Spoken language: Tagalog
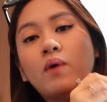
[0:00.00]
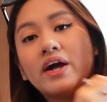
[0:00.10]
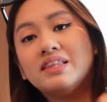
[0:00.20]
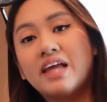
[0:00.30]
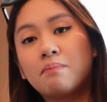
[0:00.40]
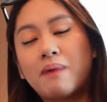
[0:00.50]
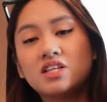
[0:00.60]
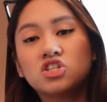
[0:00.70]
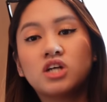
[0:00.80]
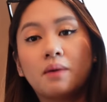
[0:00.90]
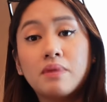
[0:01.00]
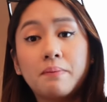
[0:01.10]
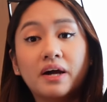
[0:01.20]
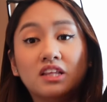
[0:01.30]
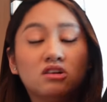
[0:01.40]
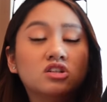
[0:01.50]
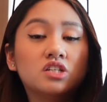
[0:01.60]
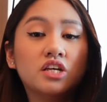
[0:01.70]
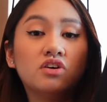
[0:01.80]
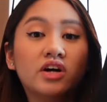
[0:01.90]
Wide leg pants shop. Napakita ko siya
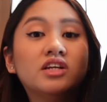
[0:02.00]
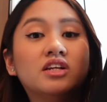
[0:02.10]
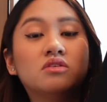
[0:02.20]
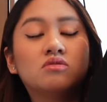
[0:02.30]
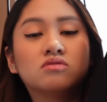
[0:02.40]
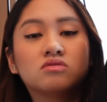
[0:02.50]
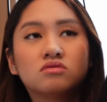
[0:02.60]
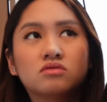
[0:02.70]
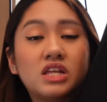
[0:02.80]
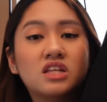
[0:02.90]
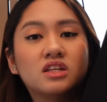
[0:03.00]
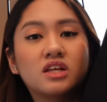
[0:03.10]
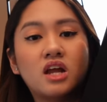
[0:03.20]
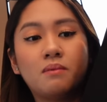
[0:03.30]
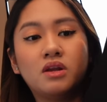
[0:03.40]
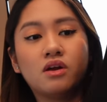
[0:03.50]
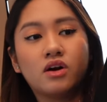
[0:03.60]
sa inyo kanina nung tinitingnan namin ni